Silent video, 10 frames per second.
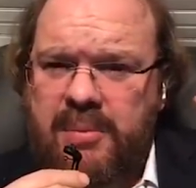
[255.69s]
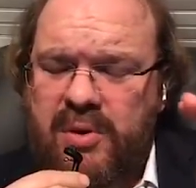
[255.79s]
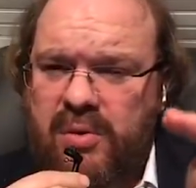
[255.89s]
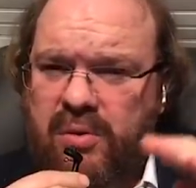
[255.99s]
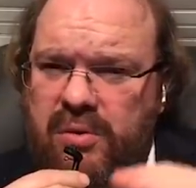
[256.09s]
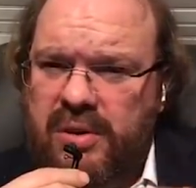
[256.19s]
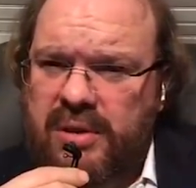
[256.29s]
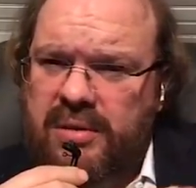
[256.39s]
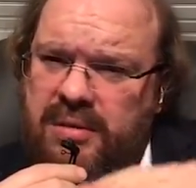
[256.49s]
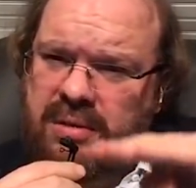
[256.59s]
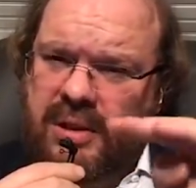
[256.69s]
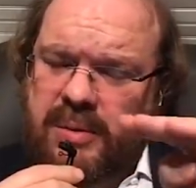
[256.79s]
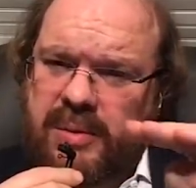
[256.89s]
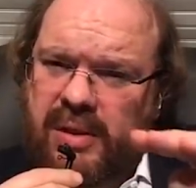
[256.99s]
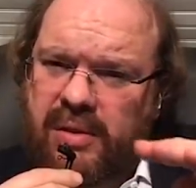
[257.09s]
Et puis surtout, en,
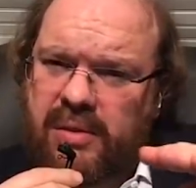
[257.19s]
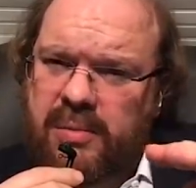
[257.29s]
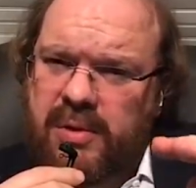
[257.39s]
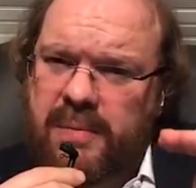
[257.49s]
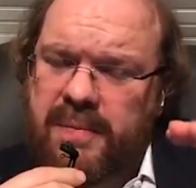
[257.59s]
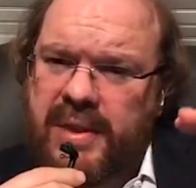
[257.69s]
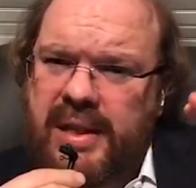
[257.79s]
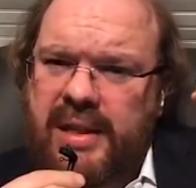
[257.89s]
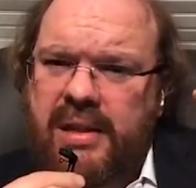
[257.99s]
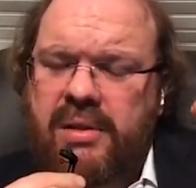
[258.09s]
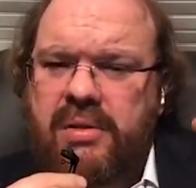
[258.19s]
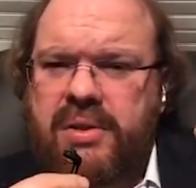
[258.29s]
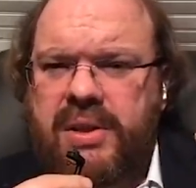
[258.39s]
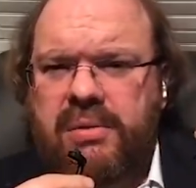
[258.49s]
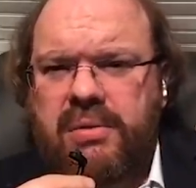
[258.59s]
respirant lentement,
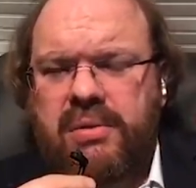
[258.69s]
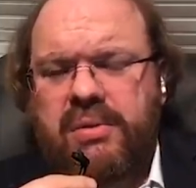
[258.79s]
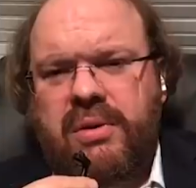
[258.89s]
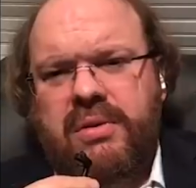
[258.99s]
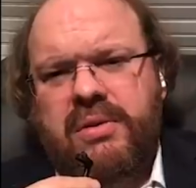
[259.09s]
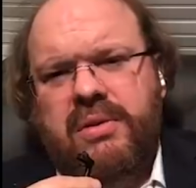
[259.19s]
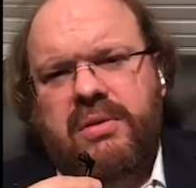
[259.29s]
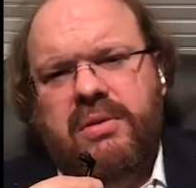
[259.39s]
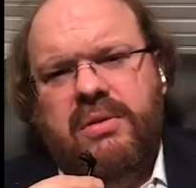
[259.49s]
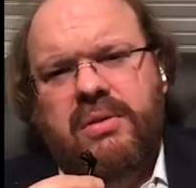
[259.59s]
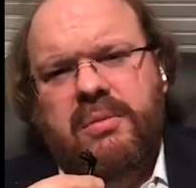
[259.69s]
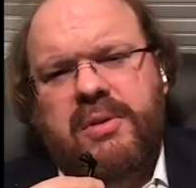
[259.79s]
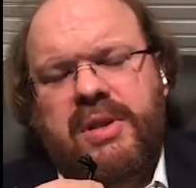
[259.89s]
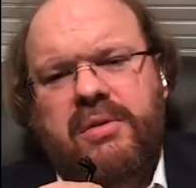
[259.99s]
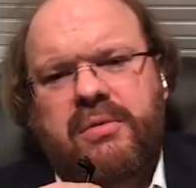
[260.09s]
le CO2 dans le sang
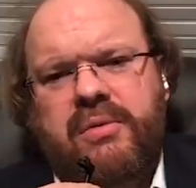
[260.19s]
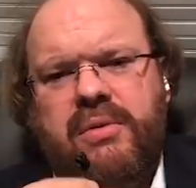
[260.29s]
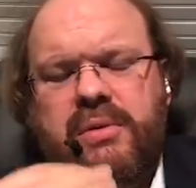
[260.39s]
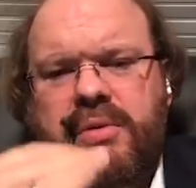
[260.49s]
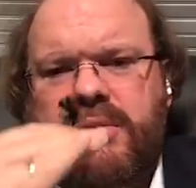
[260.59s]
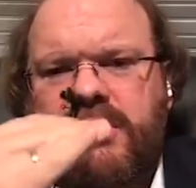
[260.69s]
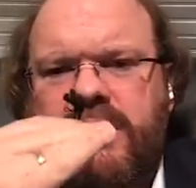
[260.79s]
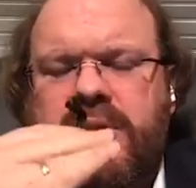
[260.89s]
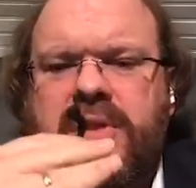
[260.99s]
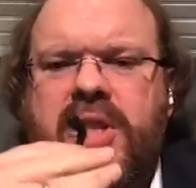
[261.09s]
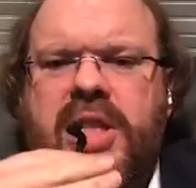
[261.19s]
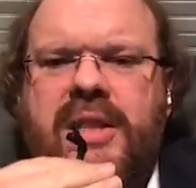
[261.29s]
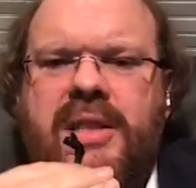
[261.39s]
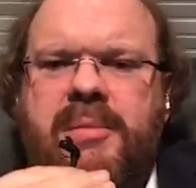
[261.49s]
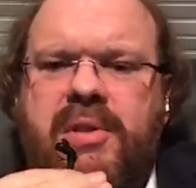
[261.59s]
augmente à nouveau,
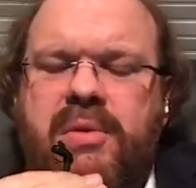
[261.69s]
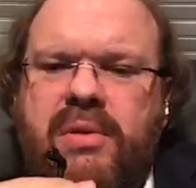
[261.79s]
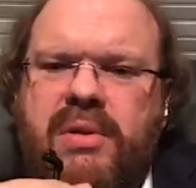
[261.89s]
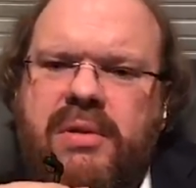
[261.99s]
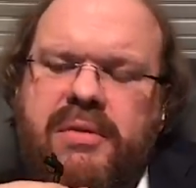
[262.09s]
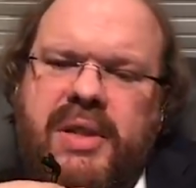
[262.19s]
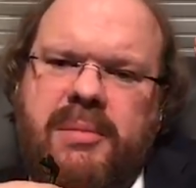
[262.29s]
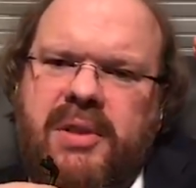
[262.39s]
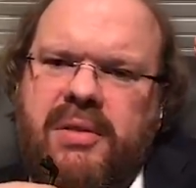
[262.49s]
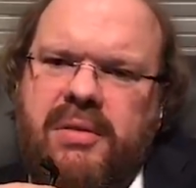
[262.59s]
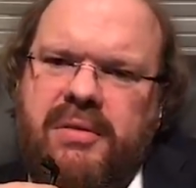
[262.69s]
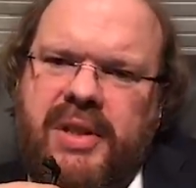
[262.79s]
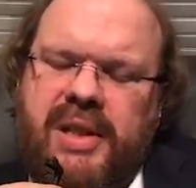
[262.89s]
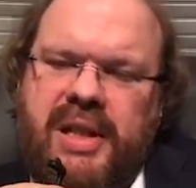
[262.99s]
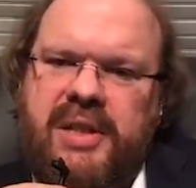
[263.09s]
l'oxygène diminue, donc finalement quand on
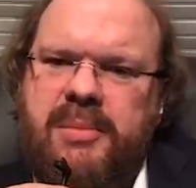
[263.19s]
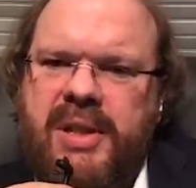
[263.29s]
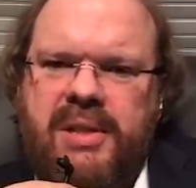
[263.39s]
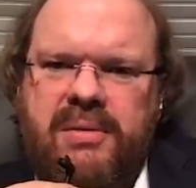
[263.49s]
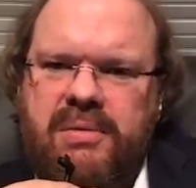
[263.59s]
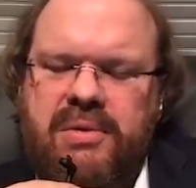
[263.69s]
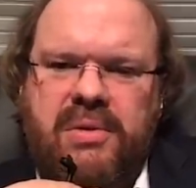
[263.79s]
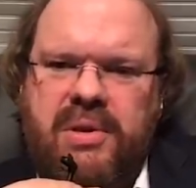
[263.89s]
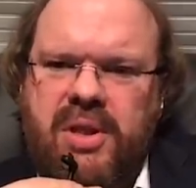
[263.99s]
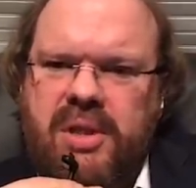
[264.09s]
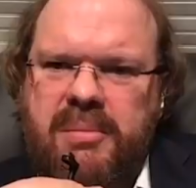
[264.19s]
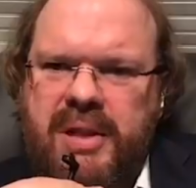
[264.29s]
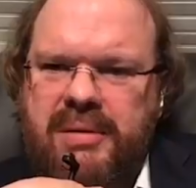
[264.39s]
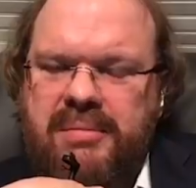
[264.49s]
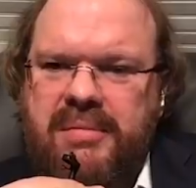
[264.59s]
fait de la respiration, on s'oxygène
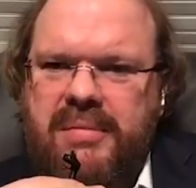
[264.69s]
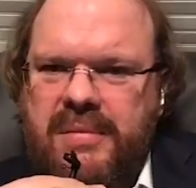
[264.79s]
pas